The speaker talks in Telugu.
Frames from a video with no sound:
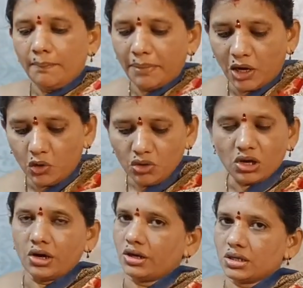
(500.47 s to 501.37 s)
పళ్ళు
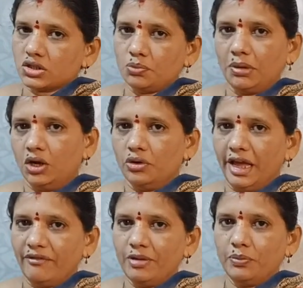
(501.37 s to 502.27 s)
కాంట్రాస్ట్ పళ్ళు
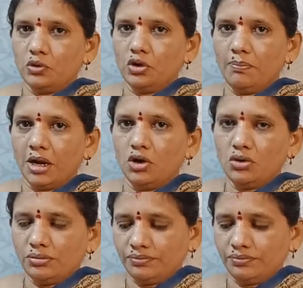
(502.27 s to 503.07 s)
నేవీ బ్లూలో పళ్ళు